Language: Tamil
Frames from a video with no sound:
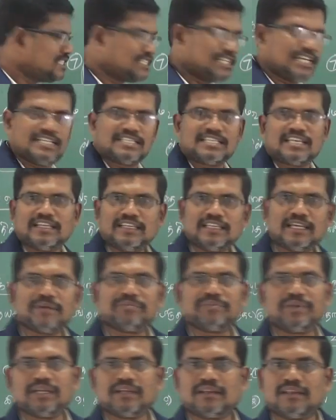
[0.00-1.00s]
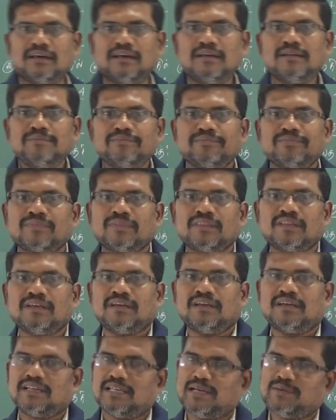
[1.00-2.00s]
ஸ்டேஜ் என்ன அப்படின்னா
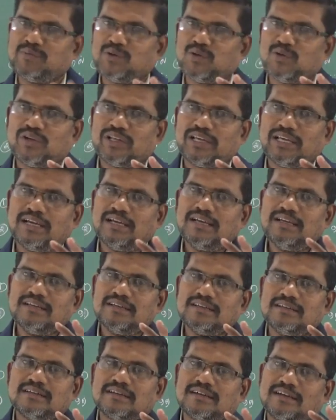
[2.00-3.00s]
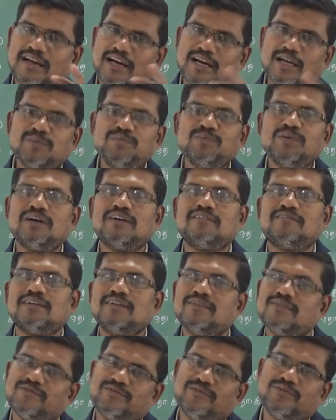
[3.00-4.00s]
நம்மளுடைய கர்மாவை
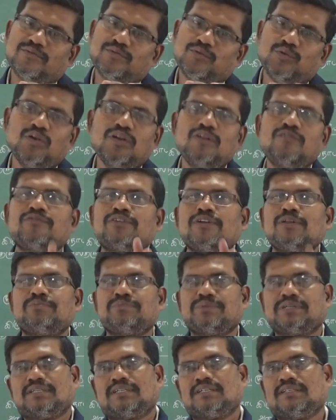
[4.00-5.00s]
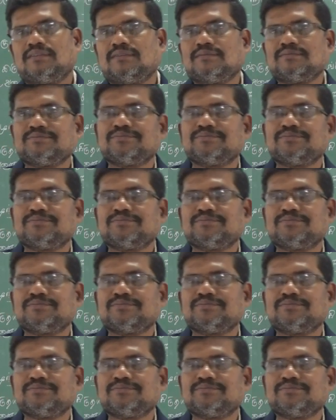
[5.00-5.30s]
ஃபுல்ஃபில் பண்ணுறது